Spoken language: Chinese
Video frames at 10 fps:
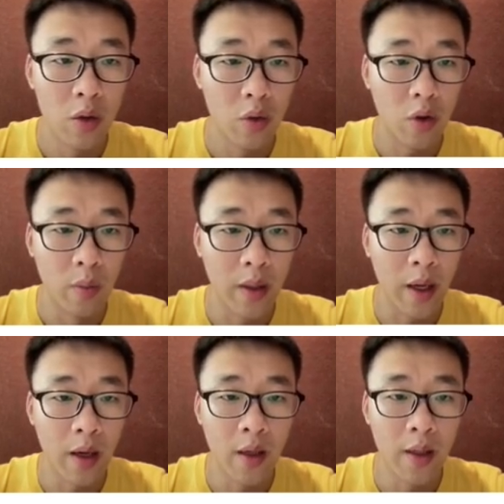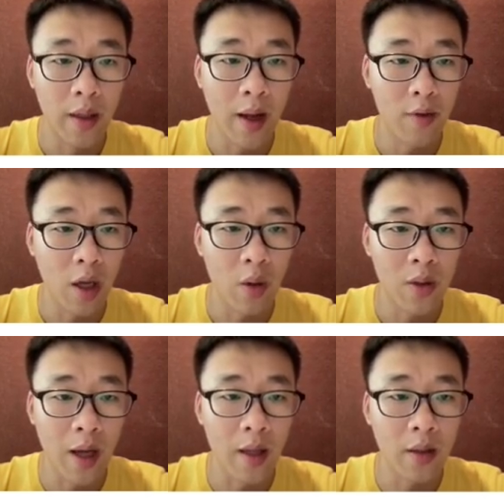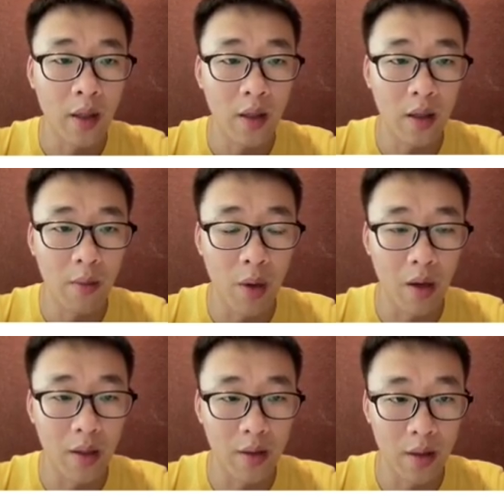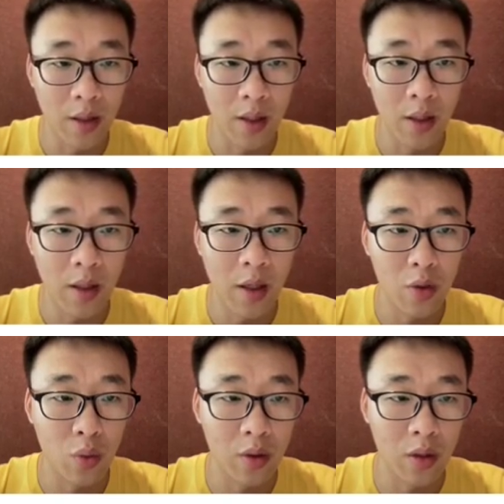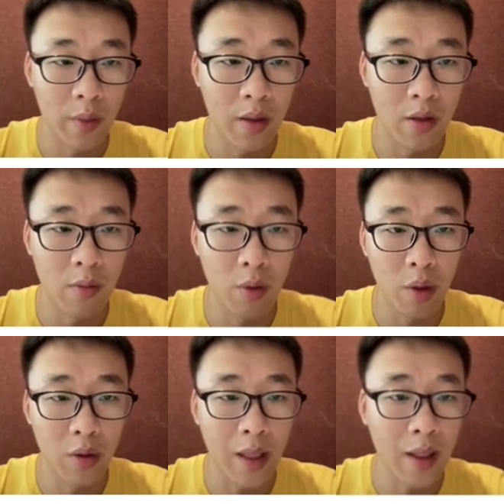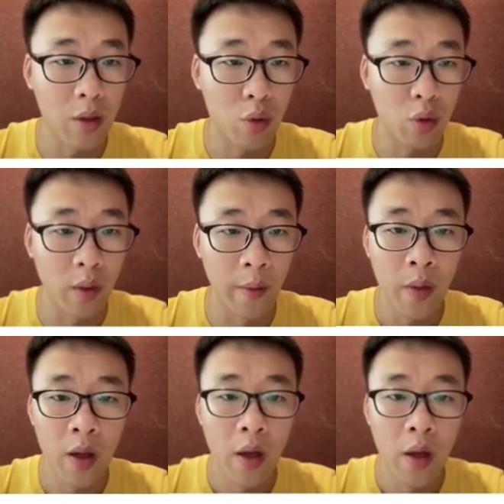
所以我们可以看到在第一个表格的第一列数字上面其实并没有太大的区别，